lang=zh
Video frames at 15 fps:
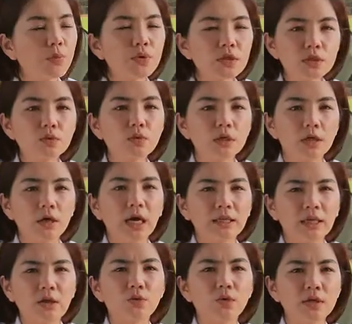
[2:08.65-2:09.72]
果不是过客啊，
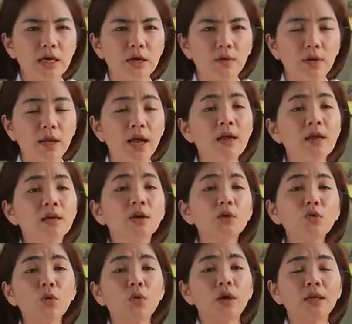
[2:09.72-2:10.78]
他就会再回来。可
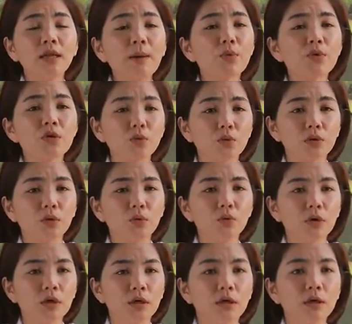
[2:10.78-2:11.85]
是对我而言，他不是我的
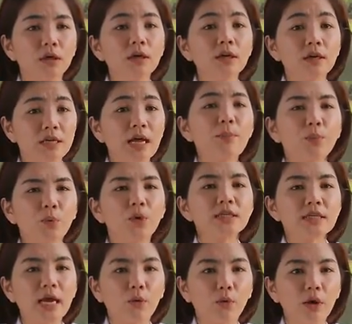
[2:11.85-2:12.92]
过客，可是他不会
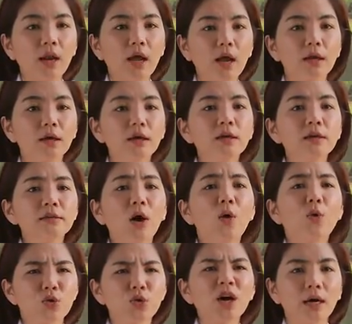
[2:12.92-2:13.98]
再回来了。然
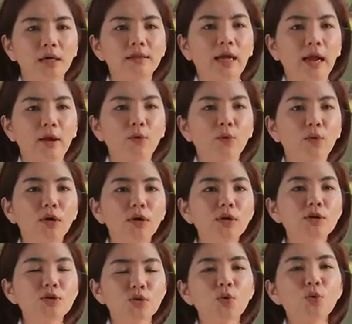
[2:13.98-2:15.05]
后我就很难过，
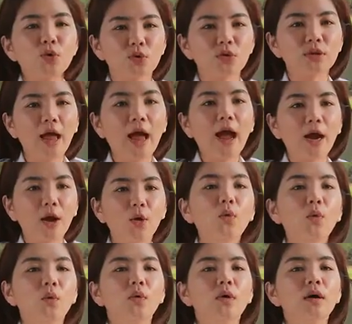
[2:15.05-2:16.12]
所以我就大
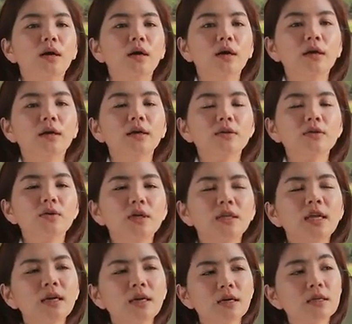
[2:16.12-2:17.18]
哭。所以
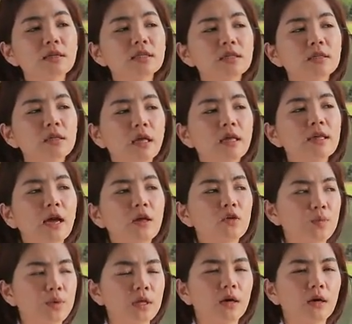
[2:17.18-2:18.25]
那个演起来
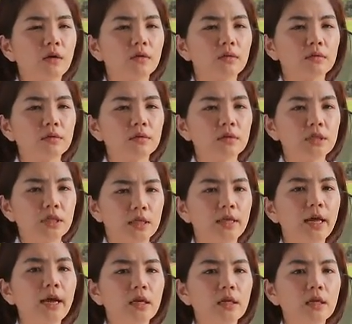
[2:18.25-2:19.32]
就比较简
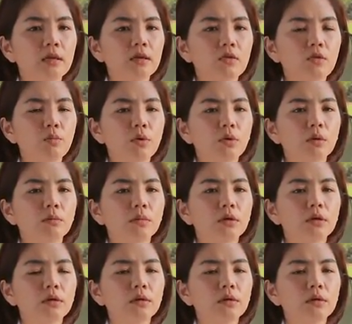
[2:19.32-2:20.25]
单一点，就没有那么